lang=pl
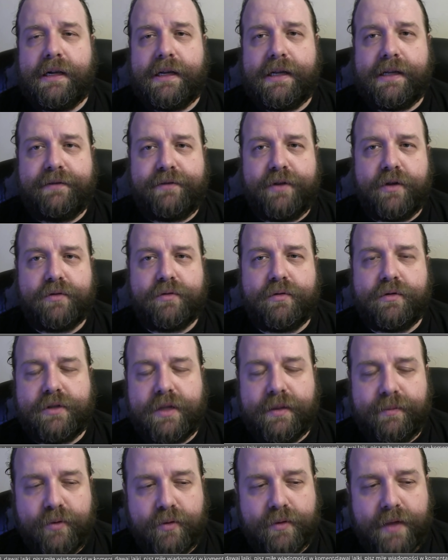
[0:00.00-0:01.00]
E, w związku z
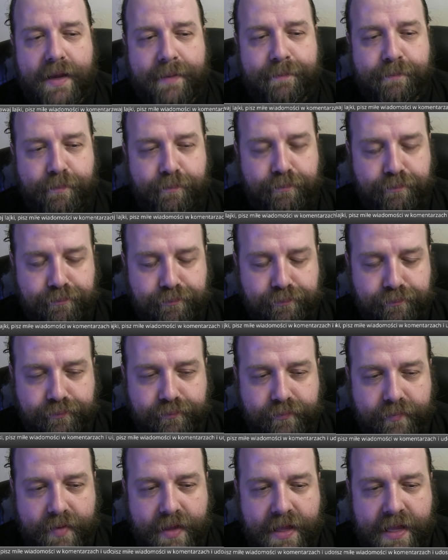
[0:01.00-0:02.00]
tym tutaj
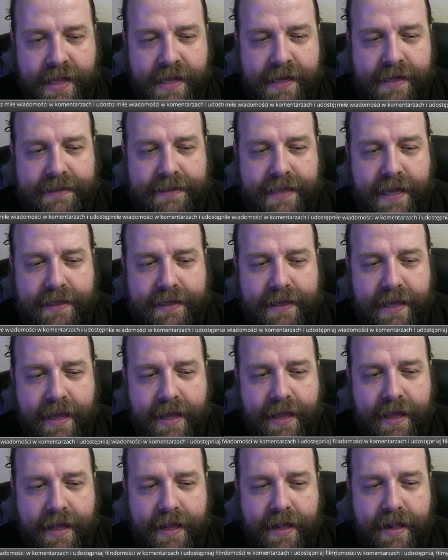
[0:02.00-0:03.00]
E,
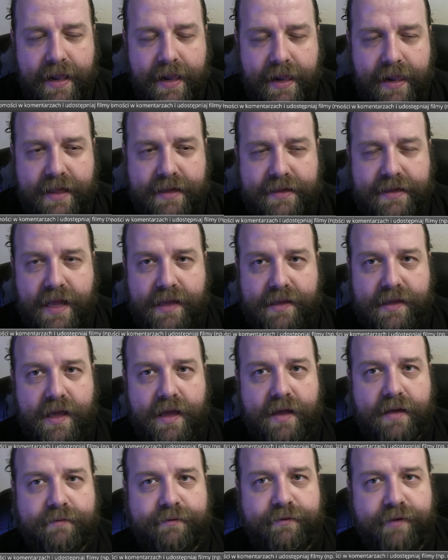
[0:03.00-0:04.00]
takie, e,
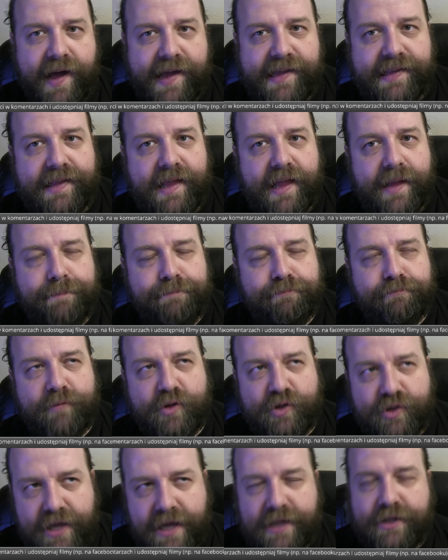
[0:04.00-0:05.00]
takie fajne
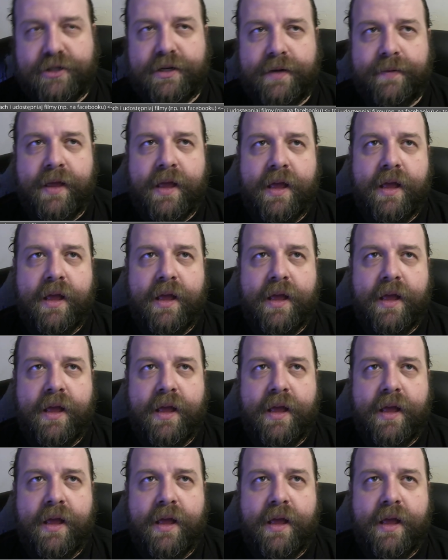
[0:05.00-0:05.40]
rzeczy.